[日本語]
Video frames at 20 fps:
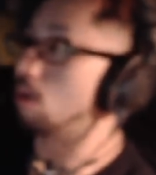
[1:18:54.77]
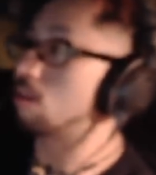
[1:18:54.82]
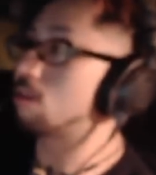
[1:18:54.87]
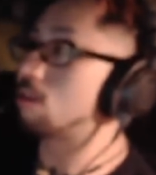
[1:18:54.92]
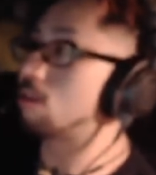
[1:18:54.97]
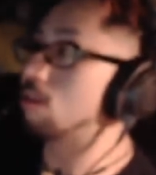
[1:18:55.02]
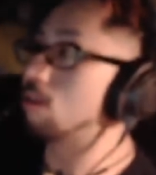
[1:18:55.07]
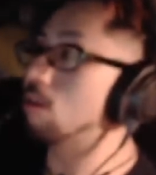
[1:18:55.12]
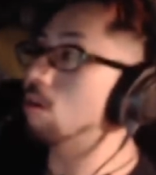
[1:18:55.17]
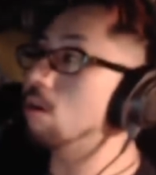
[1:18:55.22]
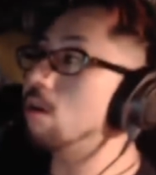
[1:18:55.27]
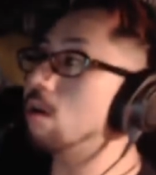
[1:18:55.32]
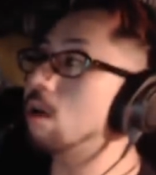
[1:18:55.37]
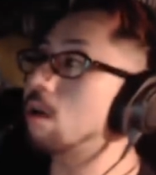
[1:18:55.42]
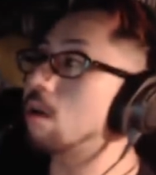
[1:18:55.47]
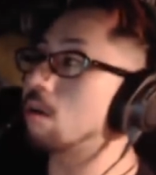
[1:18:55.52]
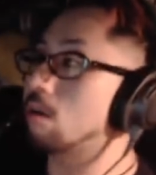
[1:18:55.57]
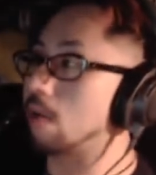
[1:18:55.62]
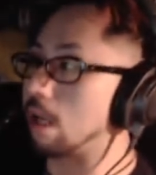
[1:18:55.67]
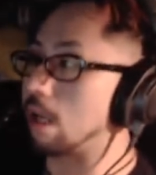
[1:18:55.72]
うすごいあ
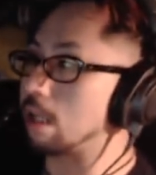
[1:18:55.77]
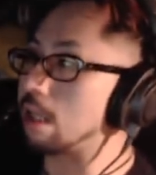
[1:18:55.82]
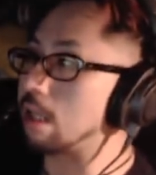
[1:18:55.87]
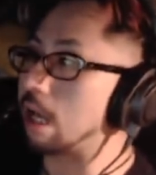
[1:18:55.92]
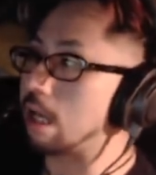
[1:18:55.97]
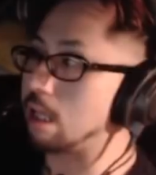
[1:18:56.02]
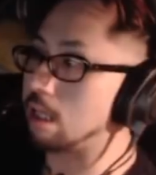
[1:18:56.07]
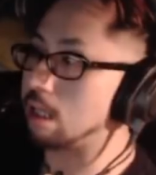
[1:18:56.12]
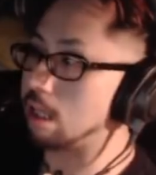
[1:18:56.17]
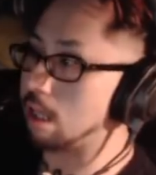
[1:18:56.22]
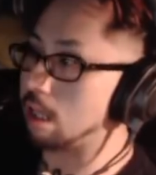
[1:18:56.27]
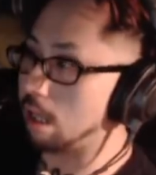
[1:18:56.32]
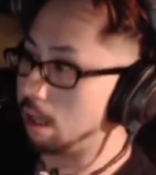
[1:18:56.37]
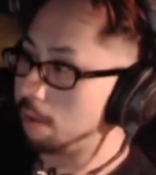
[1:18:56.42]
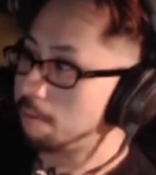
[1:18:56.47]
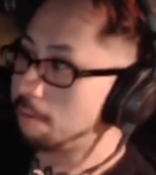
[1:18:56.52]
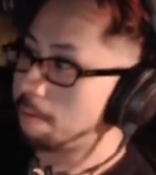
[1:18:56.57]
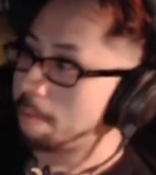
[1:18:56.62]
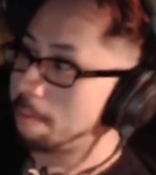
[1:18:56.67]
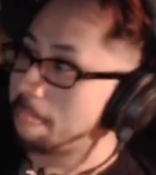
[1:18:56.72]
るよねタイって
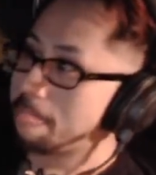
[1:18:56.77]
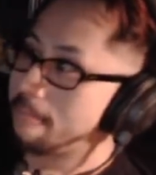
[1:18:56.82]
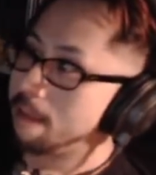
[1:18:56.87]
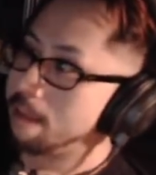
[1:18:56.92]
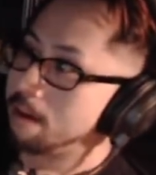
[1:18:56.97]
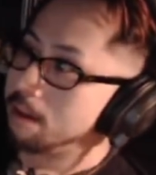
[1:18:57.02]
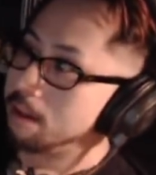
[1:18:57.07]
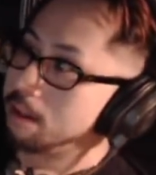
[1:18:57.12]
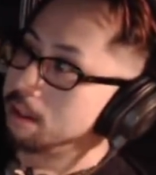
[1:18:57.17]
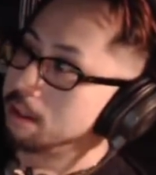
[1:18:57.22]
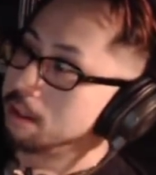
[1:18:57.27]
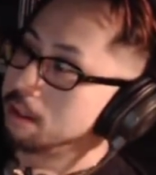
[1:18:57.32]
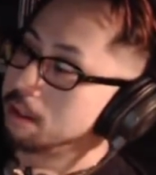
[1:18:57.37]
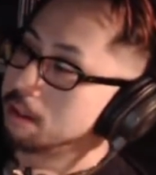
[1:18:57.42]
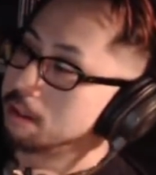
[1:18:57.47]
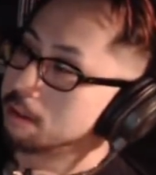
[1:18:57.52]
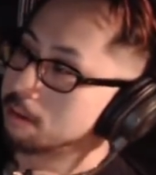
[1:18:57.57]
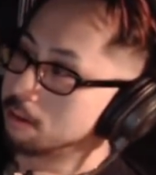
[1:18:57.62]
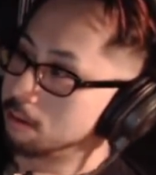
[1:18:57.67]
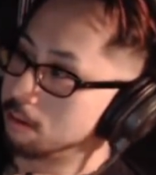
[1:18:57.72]

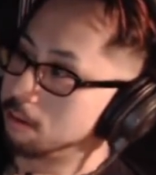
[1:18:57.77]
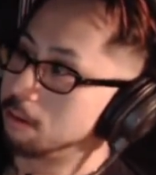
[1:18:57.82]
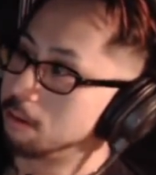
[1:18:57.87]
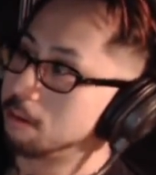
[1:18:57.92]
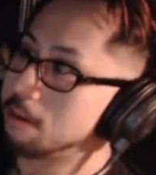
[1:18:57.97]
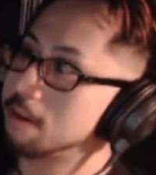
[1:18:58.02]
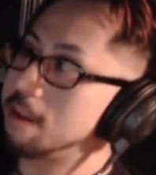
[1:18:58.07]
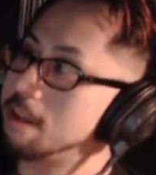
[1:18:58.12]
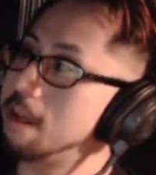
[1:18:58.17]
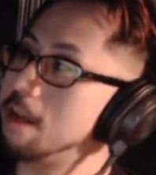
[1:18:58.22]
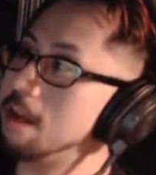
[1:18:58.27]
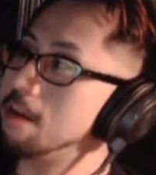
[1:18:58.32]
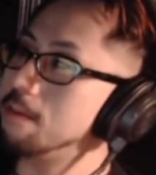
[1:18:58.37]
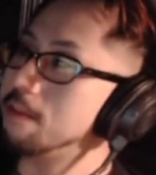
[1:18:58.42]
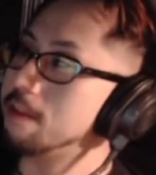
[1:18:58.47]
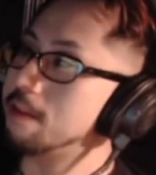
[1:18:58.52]
そう性、